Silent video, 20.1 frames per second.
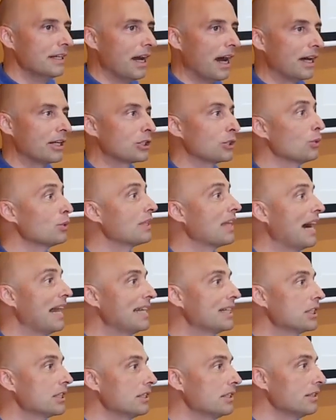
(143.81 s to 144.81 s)
А что
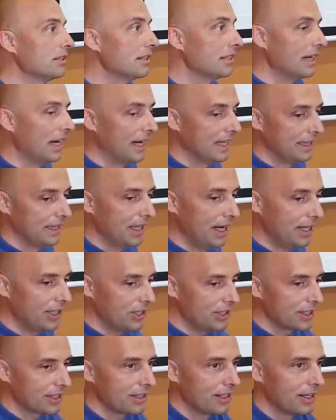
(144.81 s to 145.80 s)
дальше? А
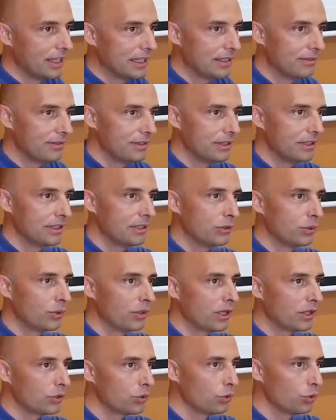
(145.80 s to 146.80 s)
дальше складываете эту
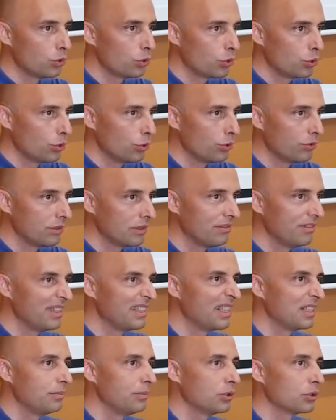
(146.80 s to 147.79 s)
картошку вот в
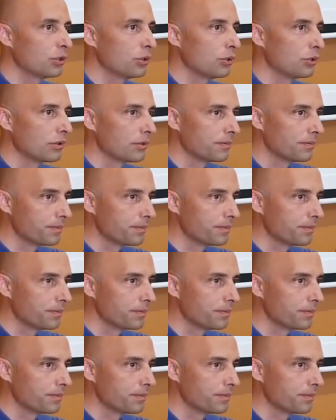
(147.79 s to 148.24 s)
этот мешок.